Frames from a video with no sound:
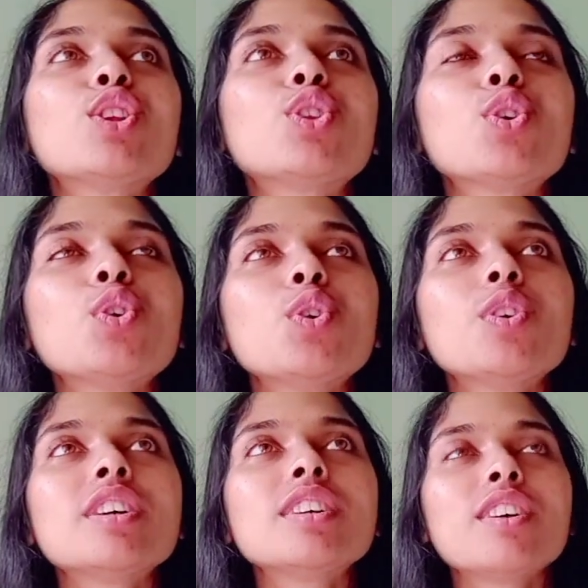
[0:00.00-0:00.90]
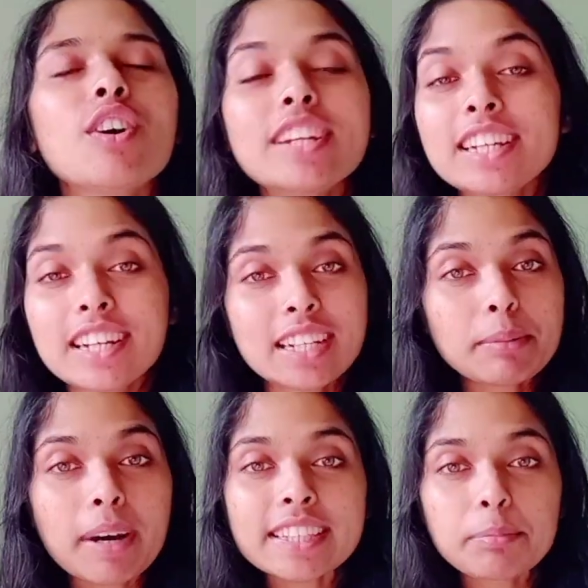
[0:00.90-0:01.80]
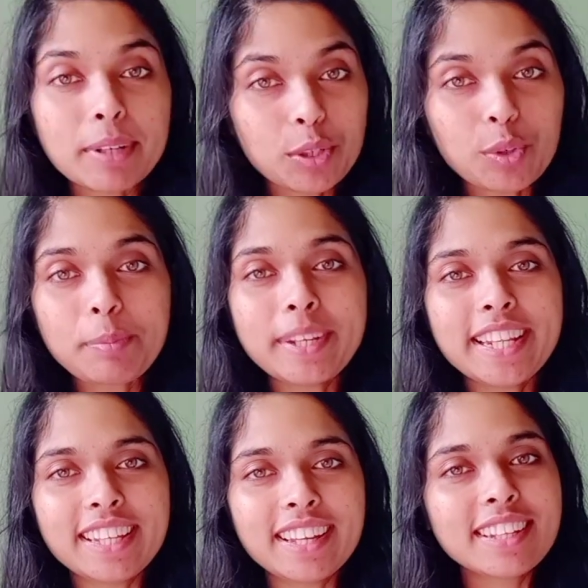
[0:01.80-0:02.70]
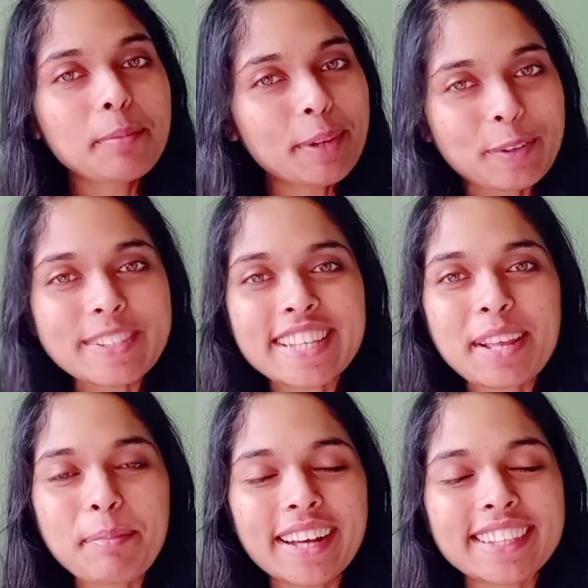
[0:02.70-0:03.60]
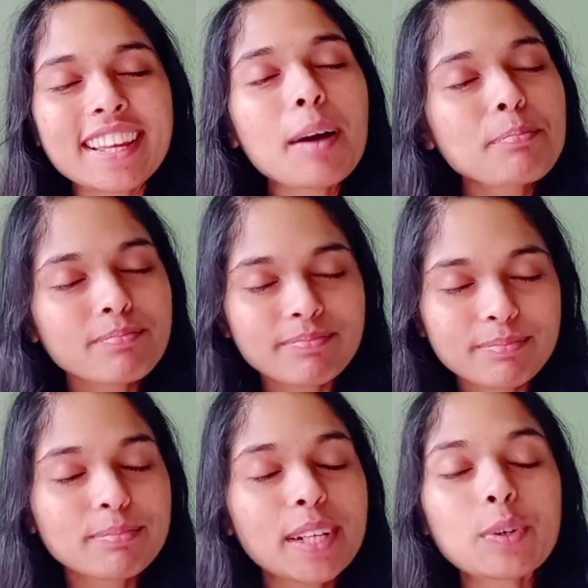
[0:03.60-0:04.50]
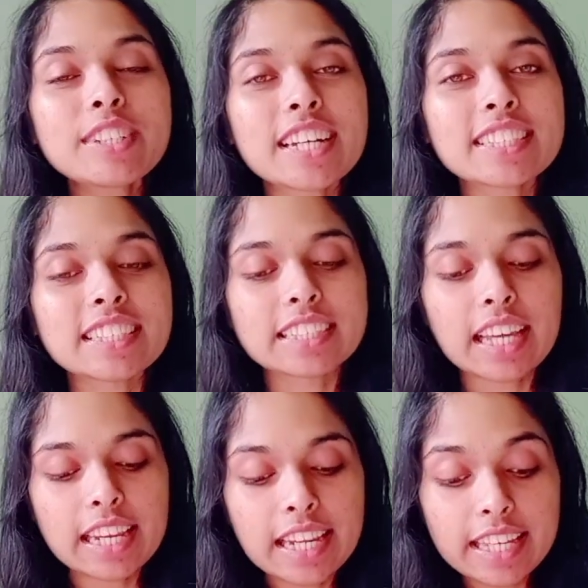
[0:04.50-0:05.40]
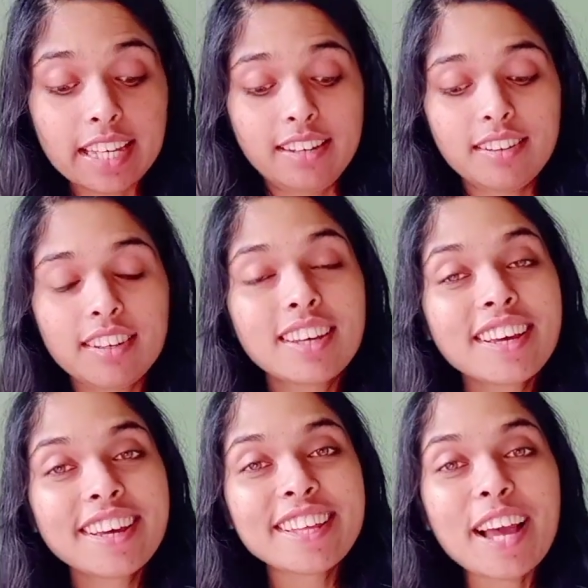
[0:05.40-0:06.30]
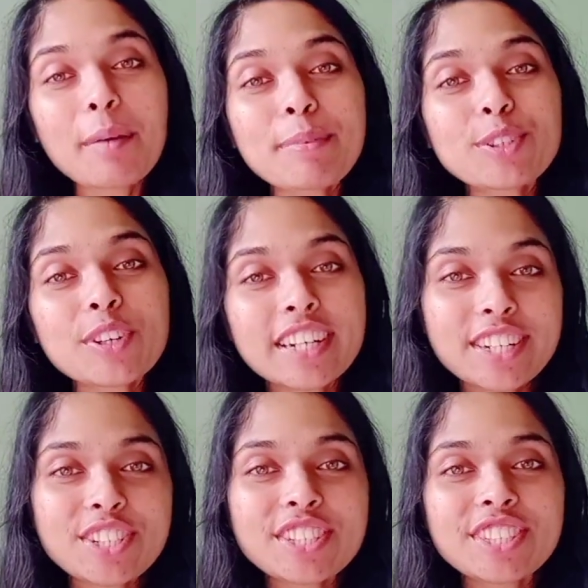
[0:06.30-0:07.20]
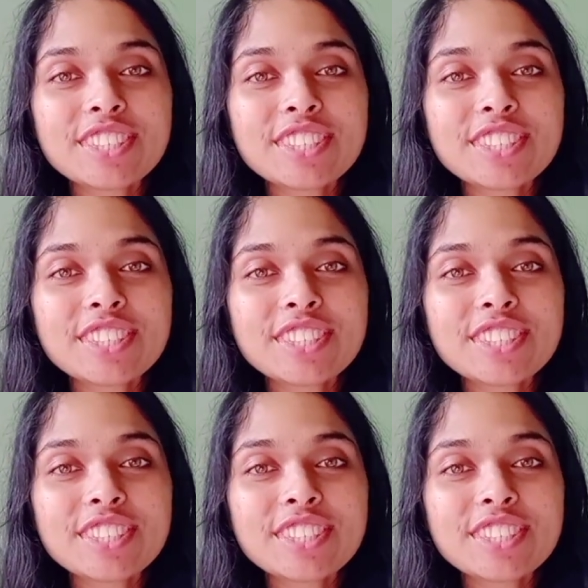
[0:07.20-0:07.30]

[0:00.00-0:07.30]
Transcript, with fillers: तो और ये गलत बात बिल्कुल भी नहीं है ये बिल्कुल सही बात है आप बिल्कुल जा सकता है लेकिन यहाँ पे जो कंडीशन